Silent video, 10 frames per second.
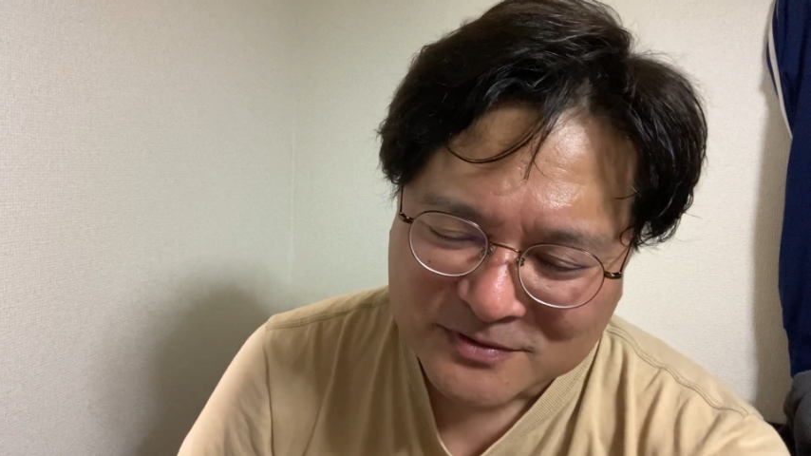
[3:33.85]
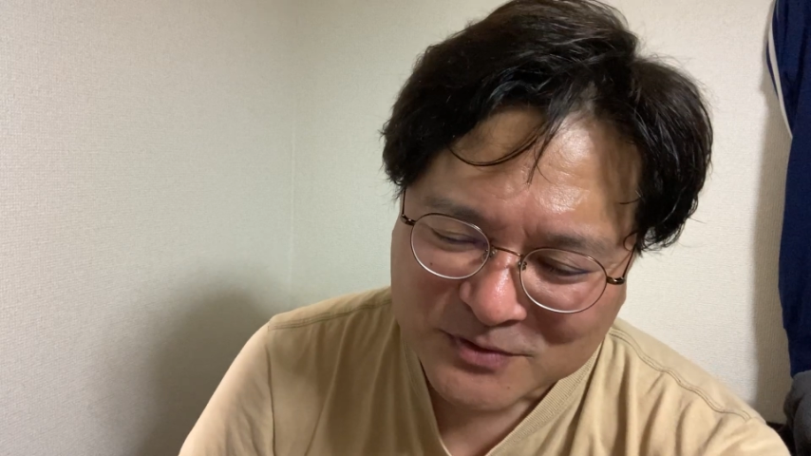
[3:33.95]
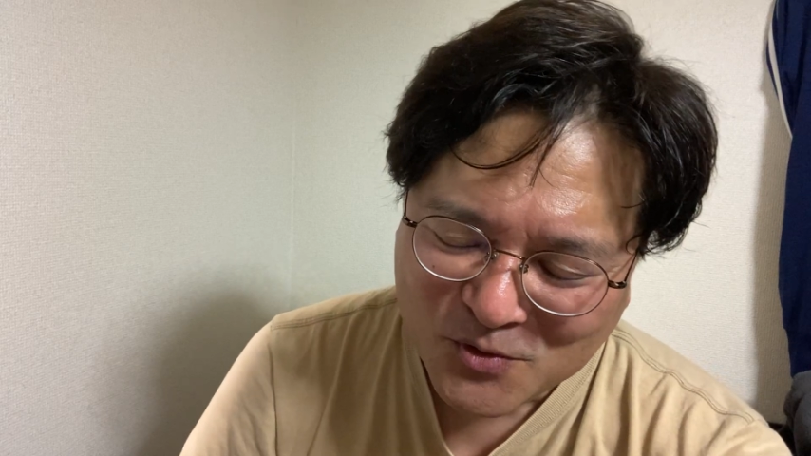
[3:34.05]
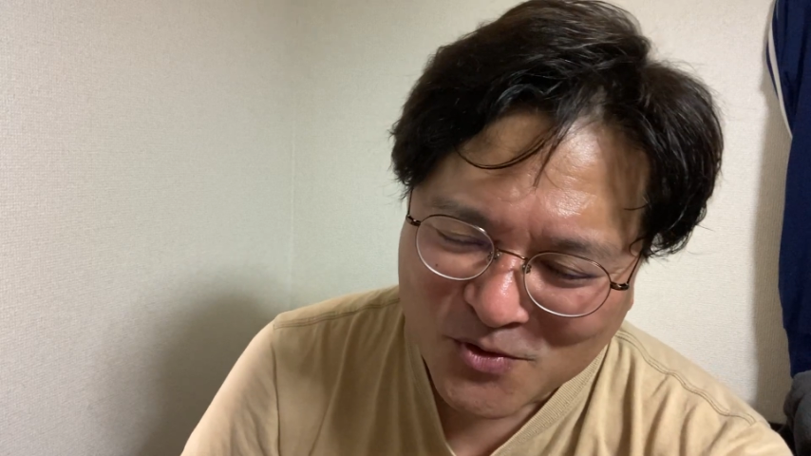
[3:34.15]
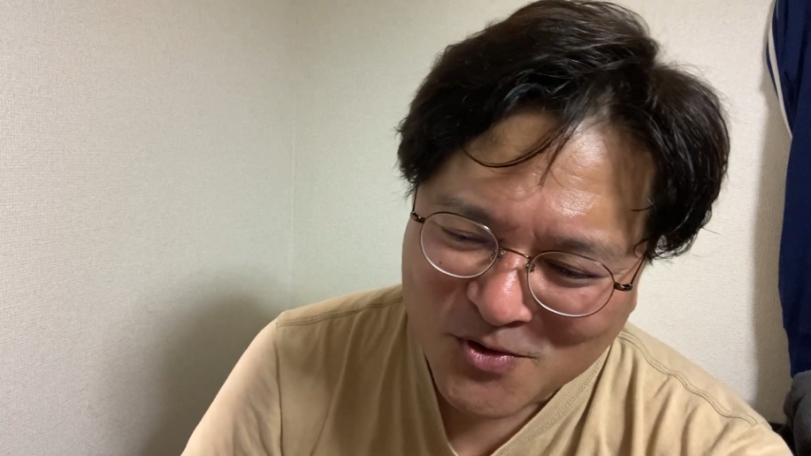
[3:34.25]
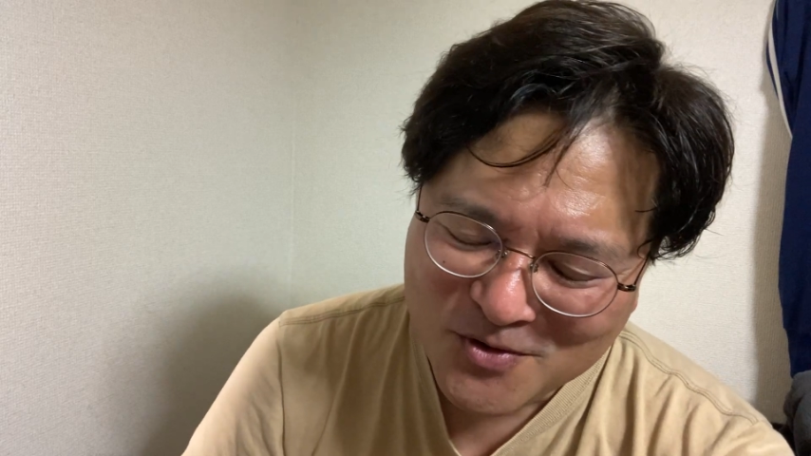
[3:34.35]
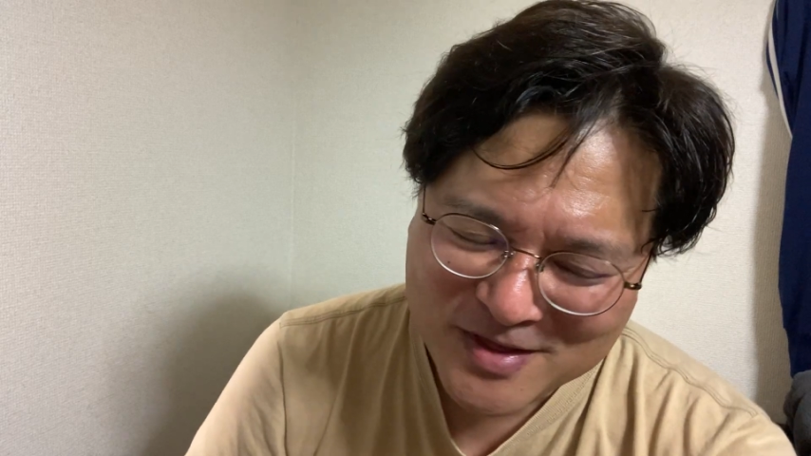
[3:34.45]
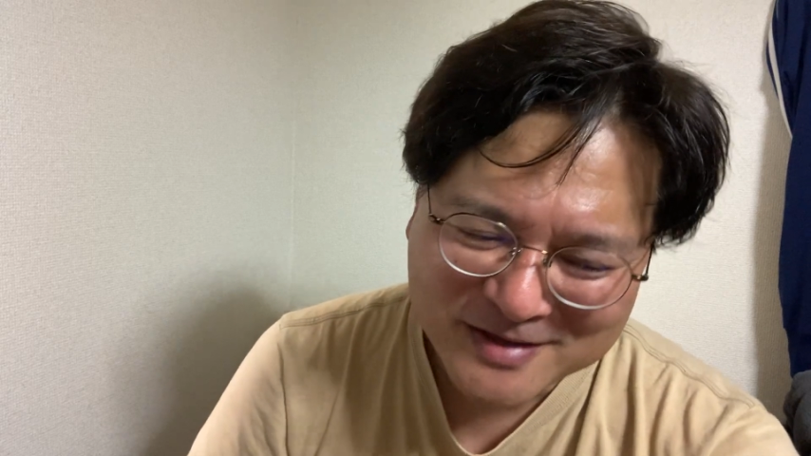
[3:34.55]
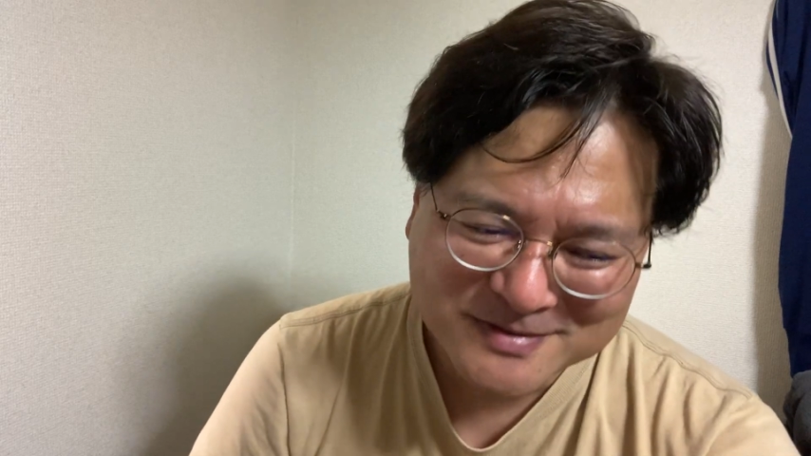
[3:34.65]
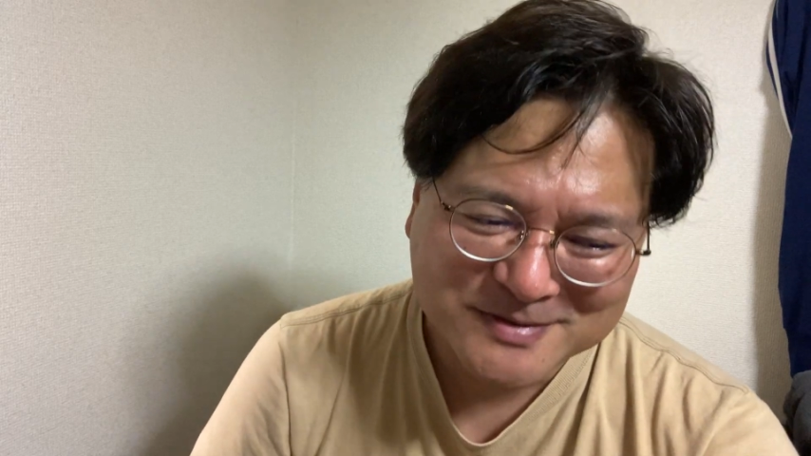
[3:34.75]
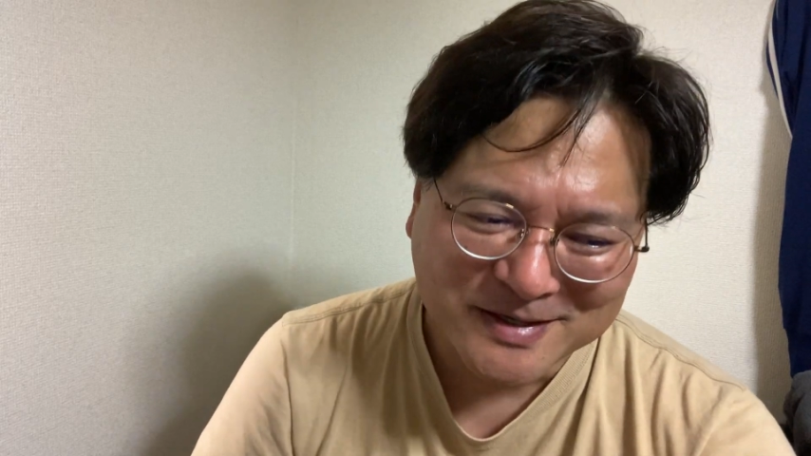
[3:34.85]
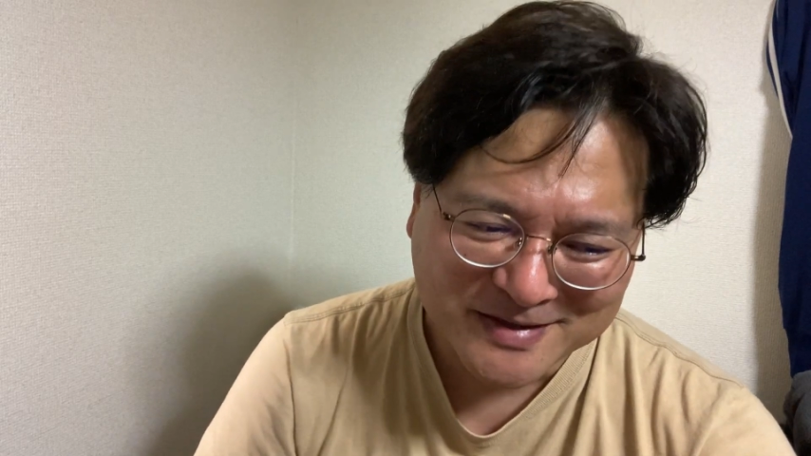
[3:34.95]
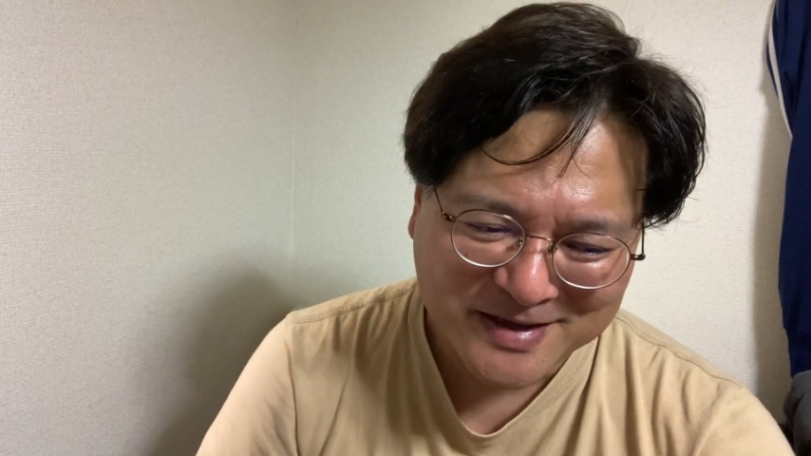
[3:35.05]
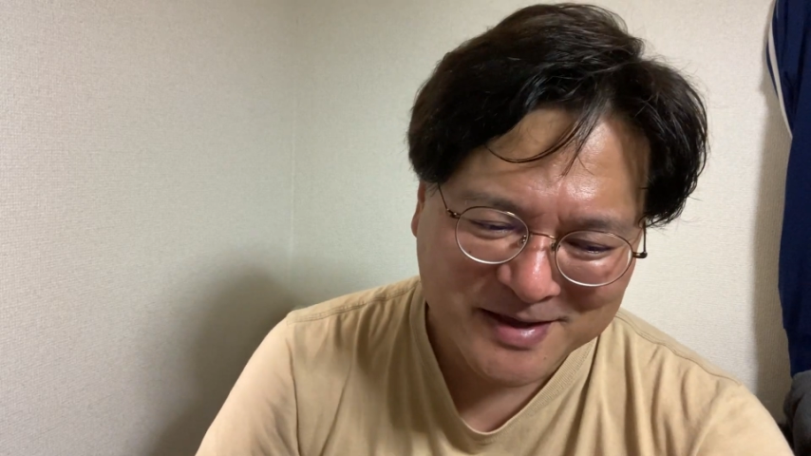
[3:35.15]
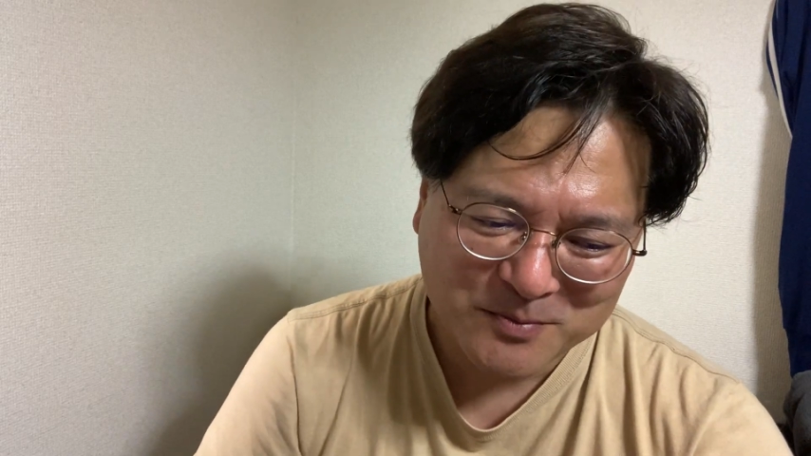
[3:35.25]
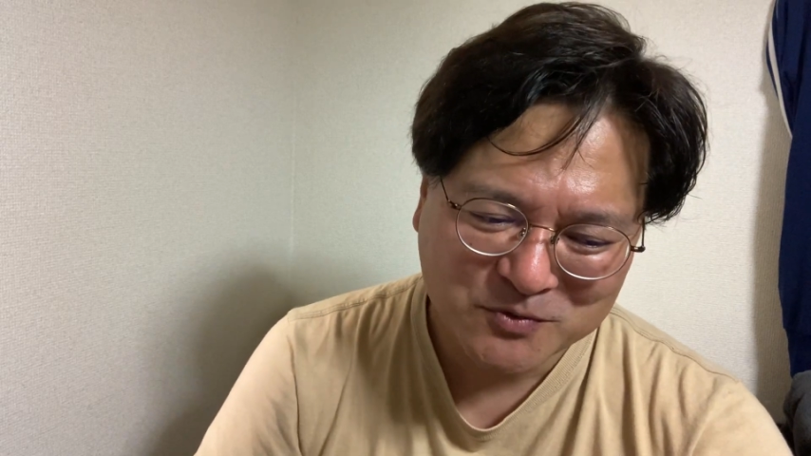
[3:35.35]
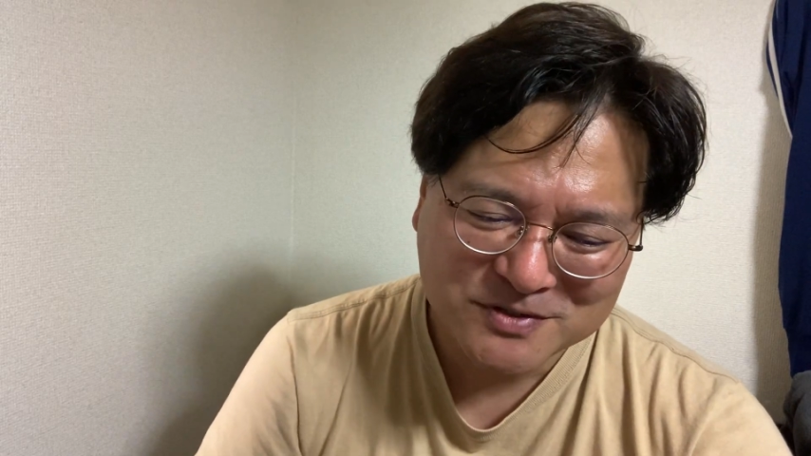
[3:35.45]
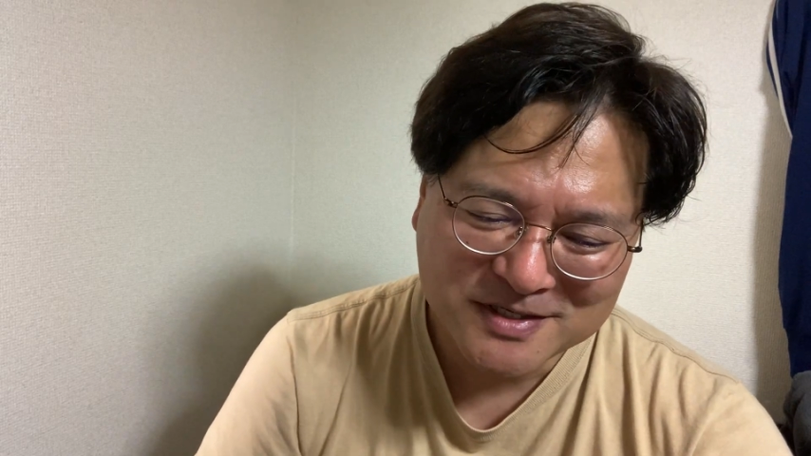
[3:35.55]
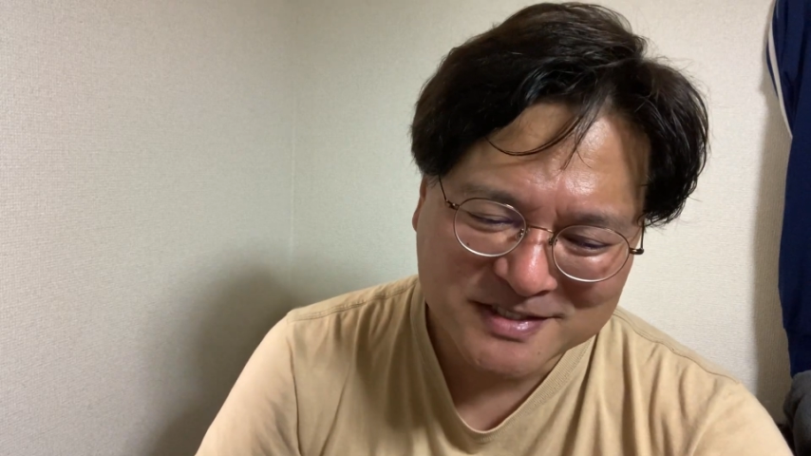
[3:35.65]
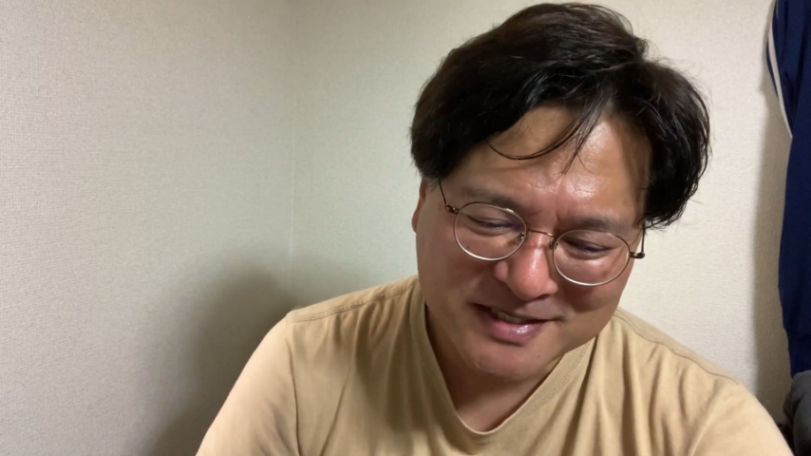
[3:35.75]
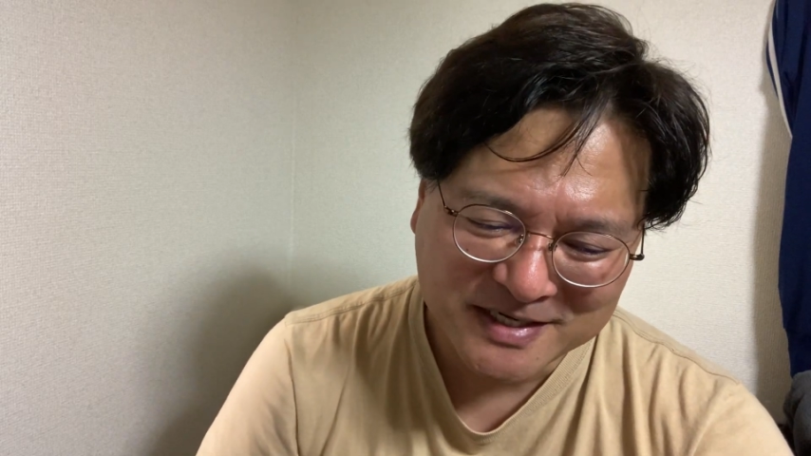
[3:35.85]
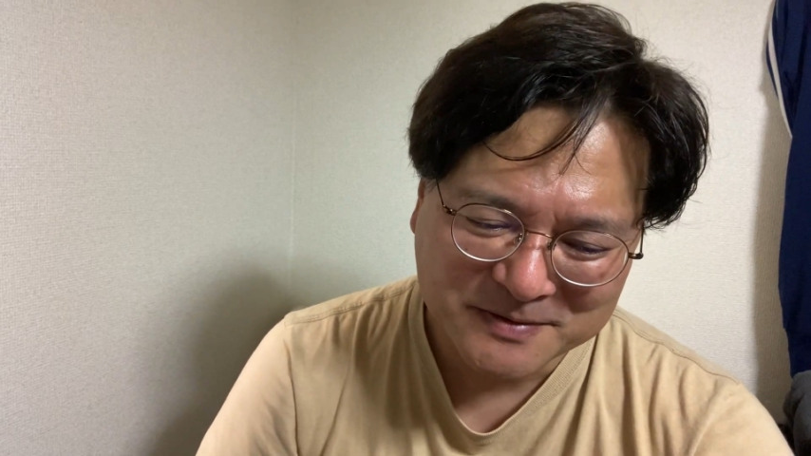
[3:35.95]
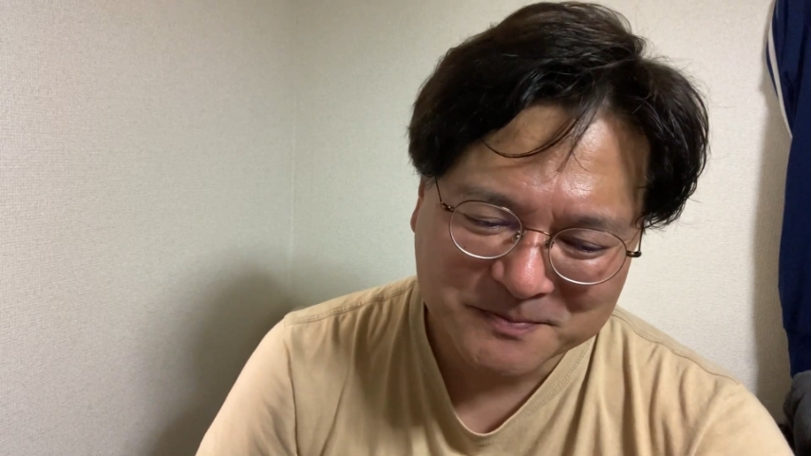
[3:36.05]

どうなんすかね難しい